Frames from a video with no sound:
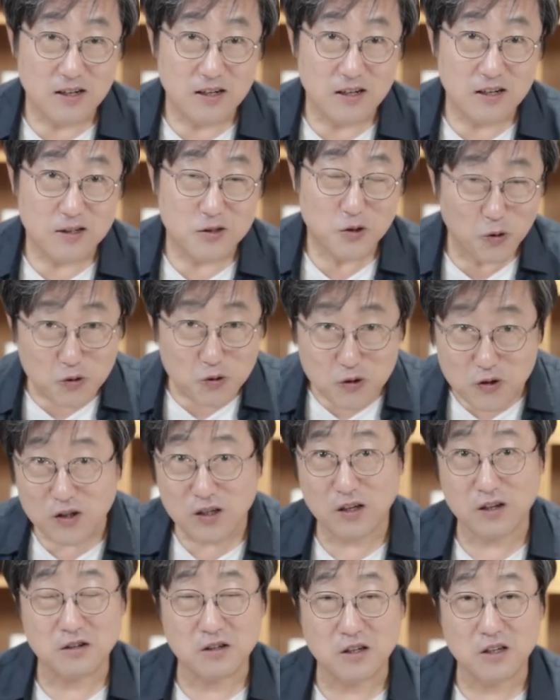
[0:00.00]
소중히
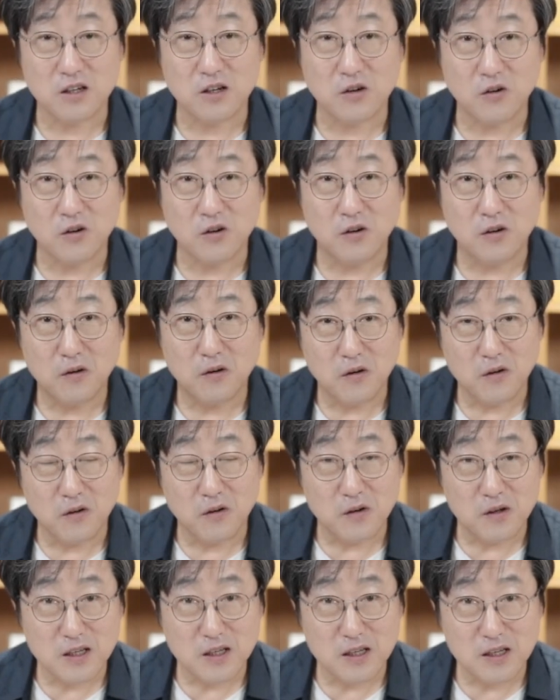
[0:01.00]
여기고,
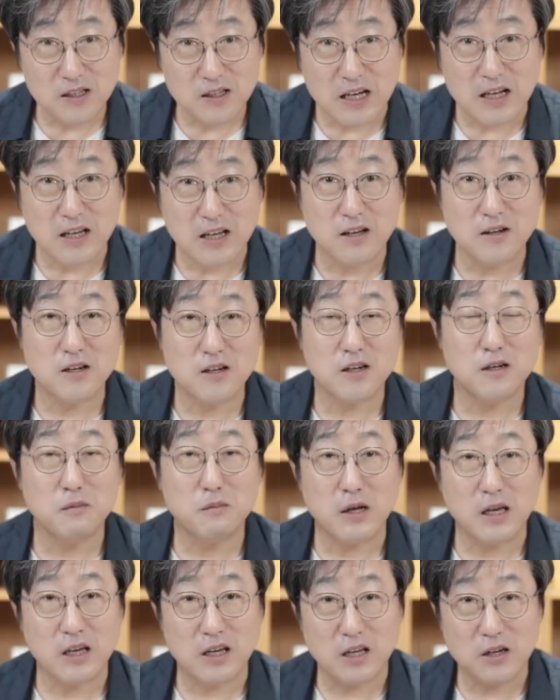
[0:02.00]
이 나열이를
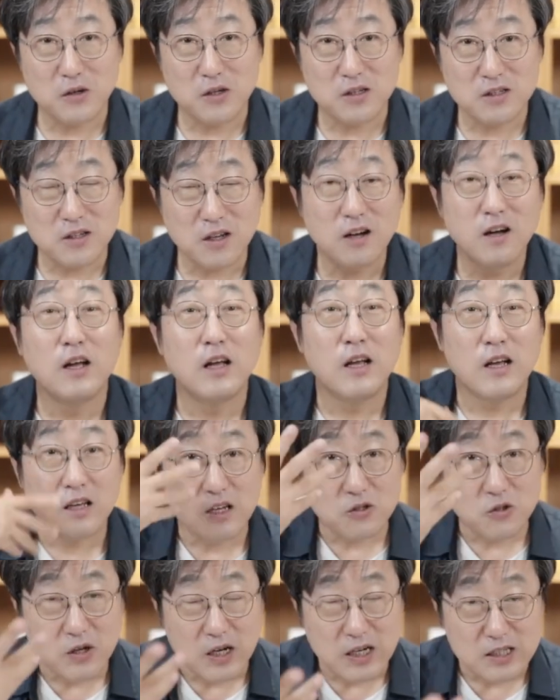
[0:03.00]
매개로 해서
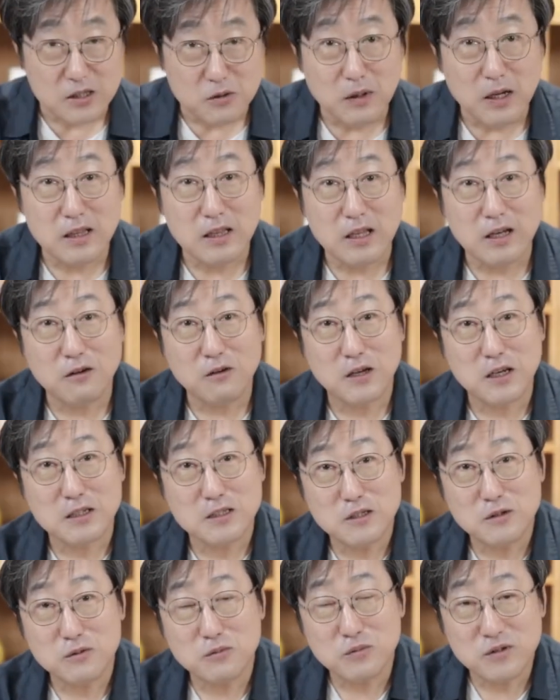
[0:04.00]
계속 같이 만나고
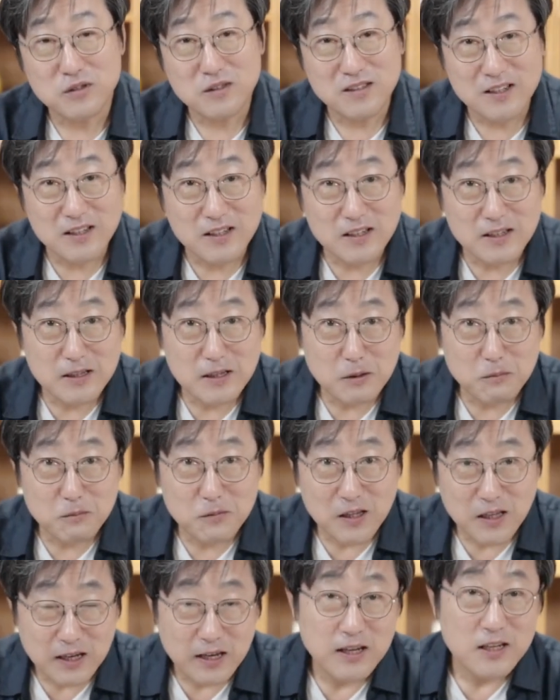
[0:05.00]
계시는 분들이기
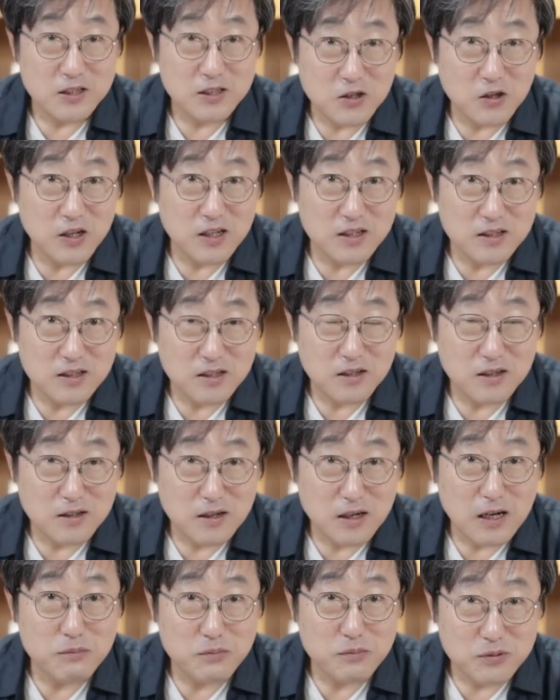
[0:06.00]
때문에 저의
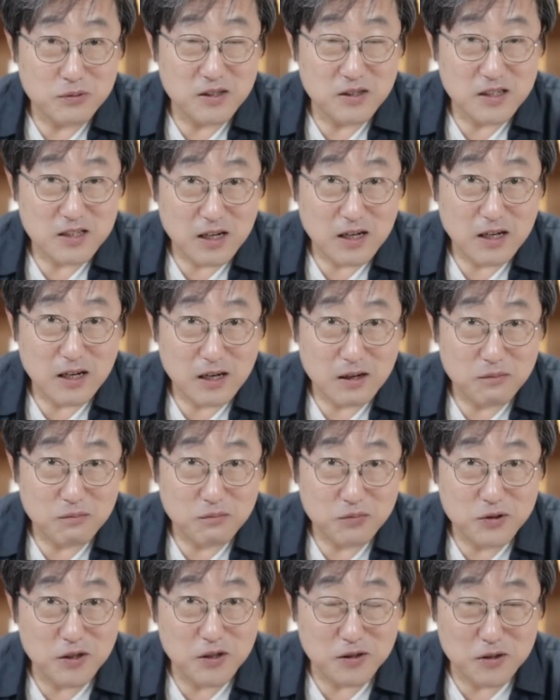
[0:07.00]
의견을 앞부분에 잠깐
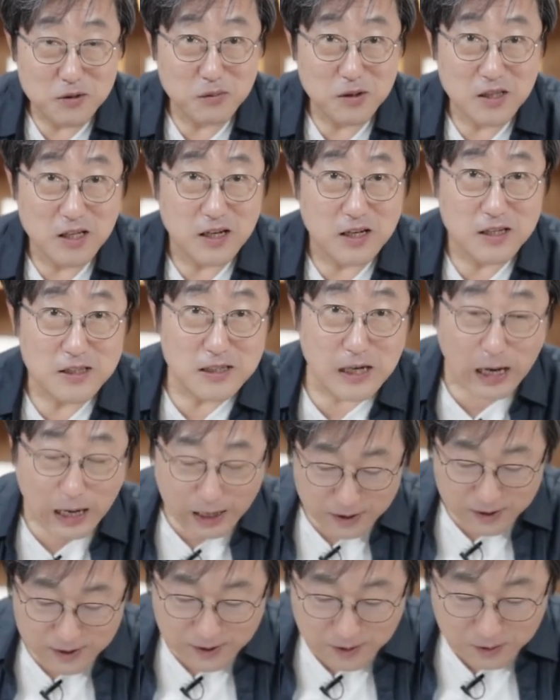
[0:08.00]
붙였습니다. 자,
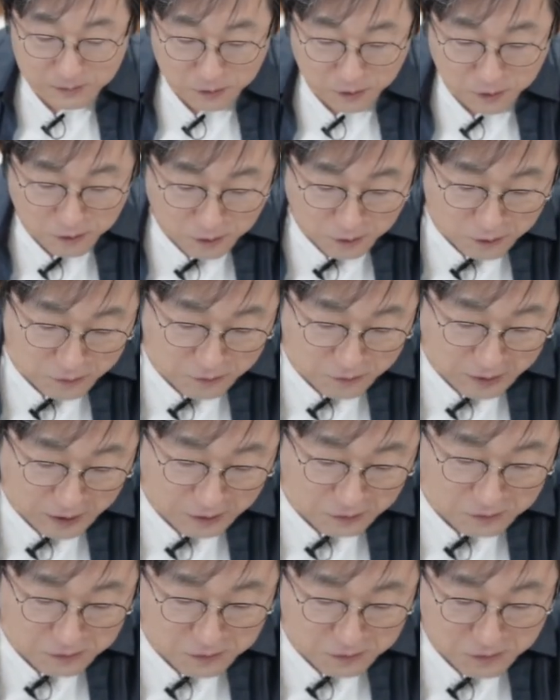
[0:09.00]
본론
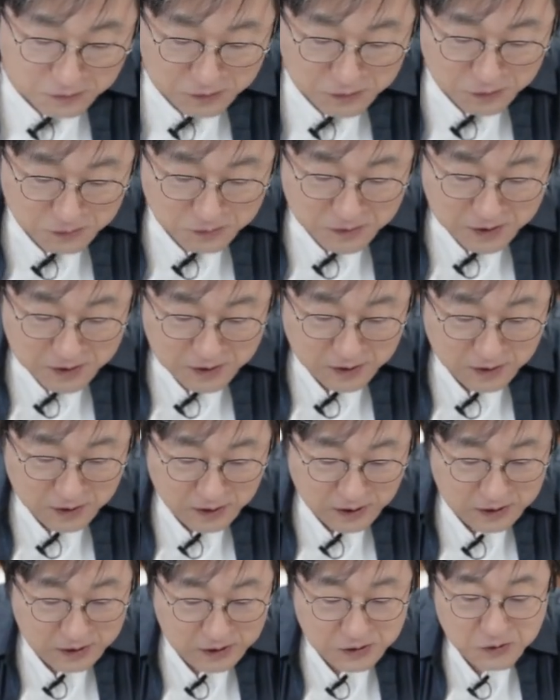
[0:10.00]
내용으로 좀
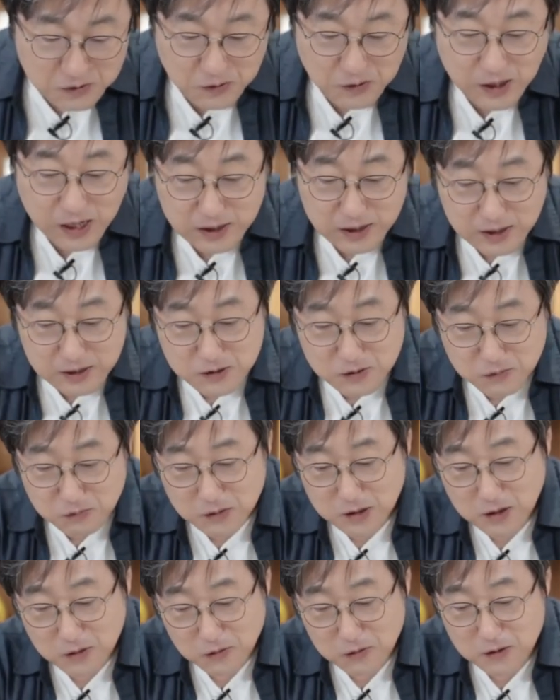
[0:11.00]
들어가기로
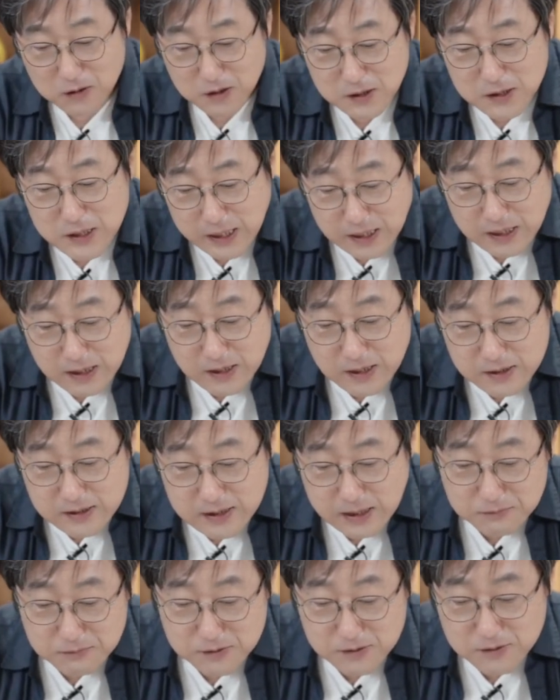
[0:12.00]
하겠습니다. 오늘 제가
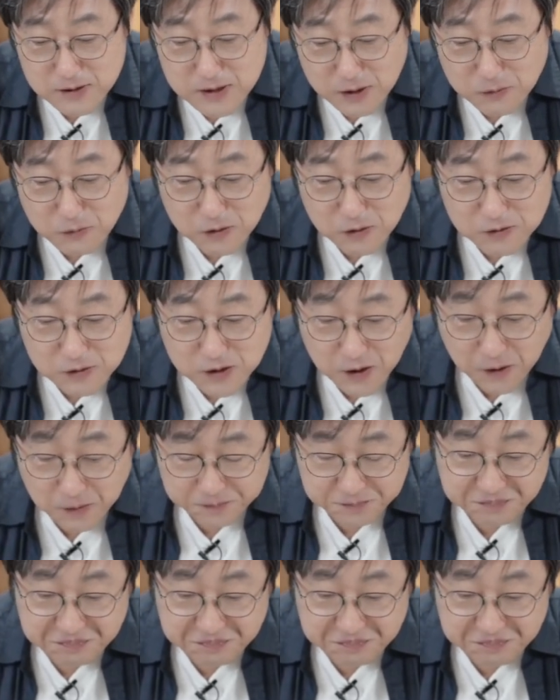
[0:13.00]
잡은 제목은요,